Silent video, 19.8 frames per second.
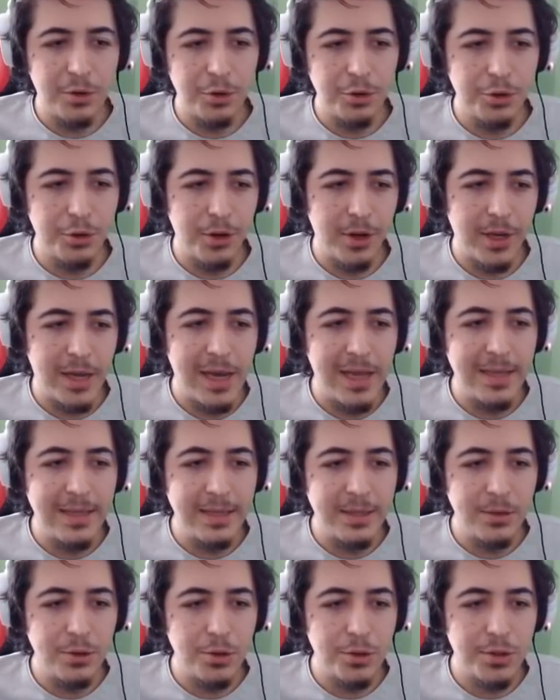koridora
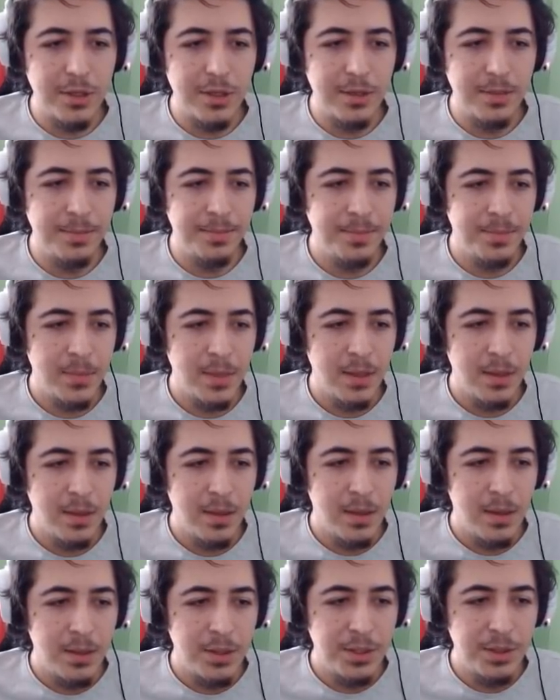geldik dostlarım.
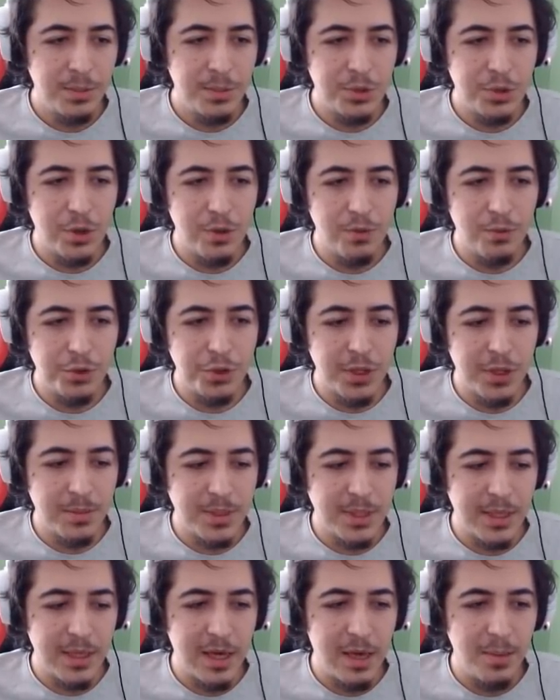Şimdi son
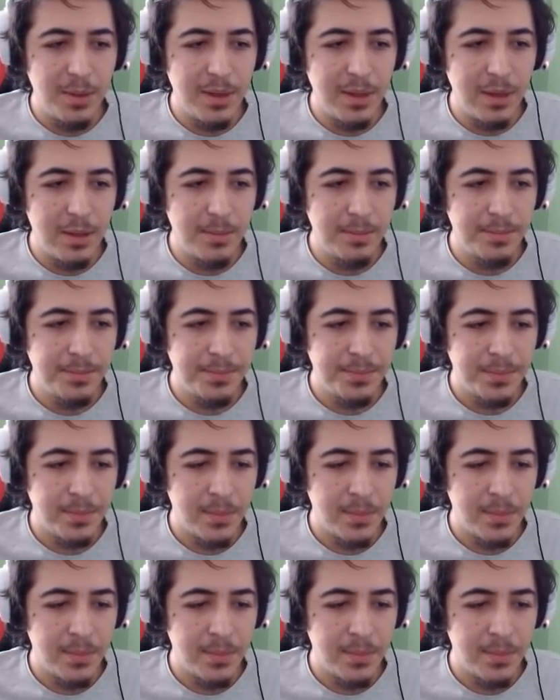vuruşlarımıza devam edelim.